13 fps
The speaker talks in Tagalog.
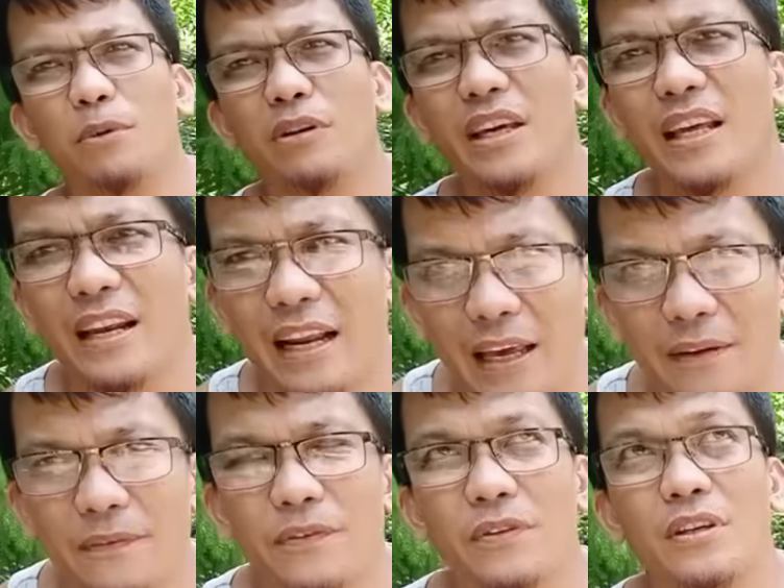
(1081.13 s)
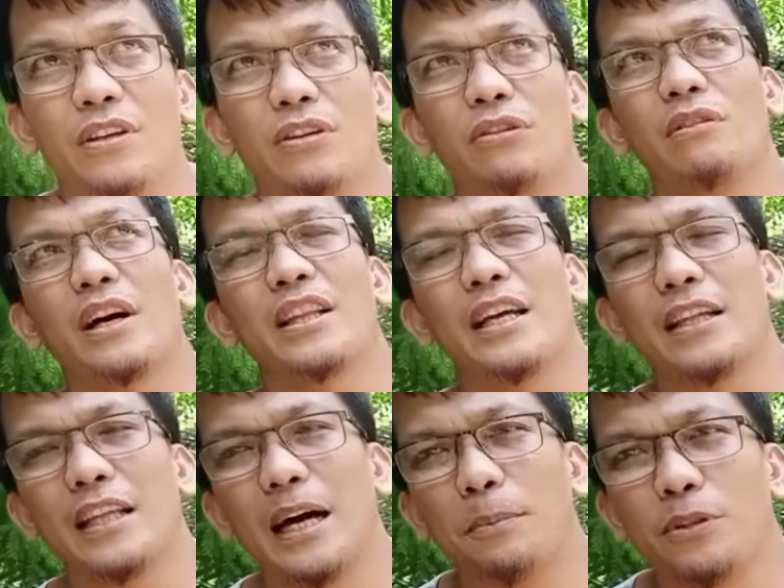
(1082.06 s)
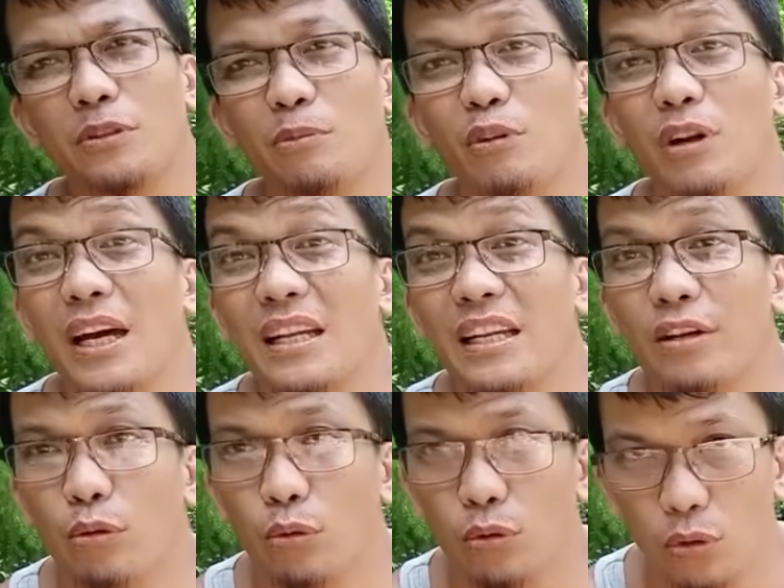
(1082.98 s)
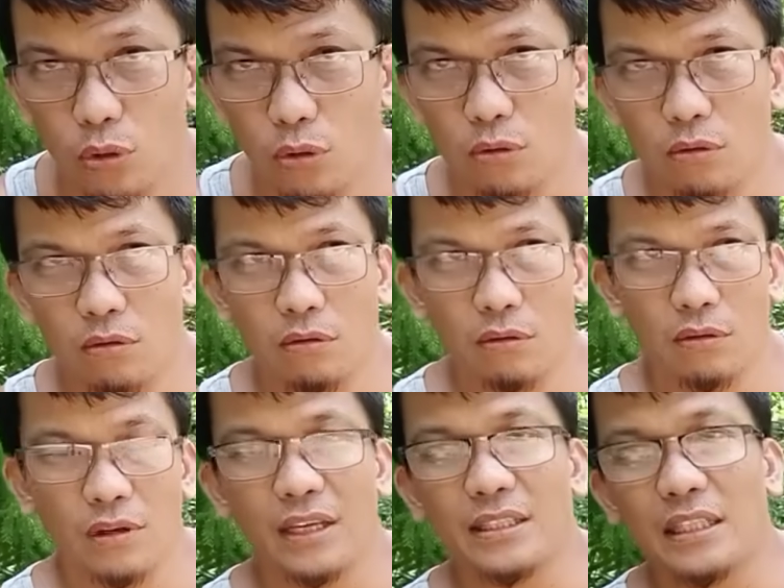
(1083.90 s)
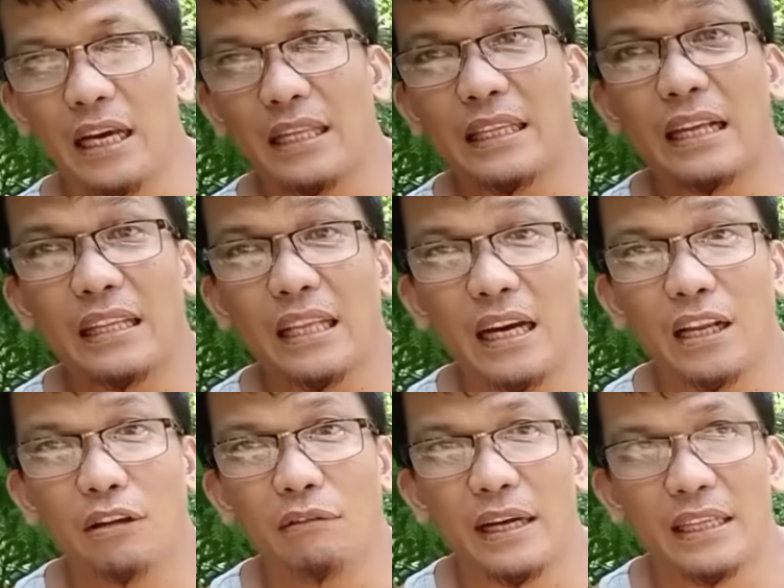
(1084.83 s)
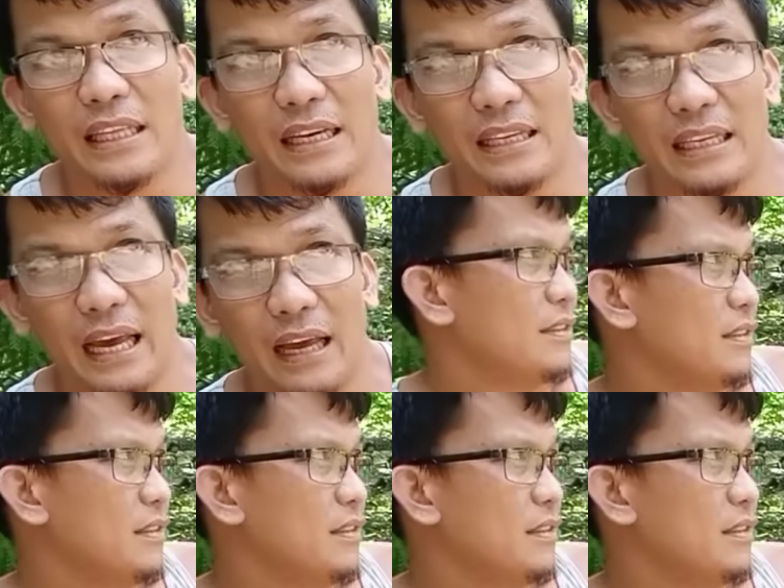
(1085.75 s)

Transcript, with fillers: i-ref yung katatapos mo lang niluto kasi nga tatagal yung andar niya.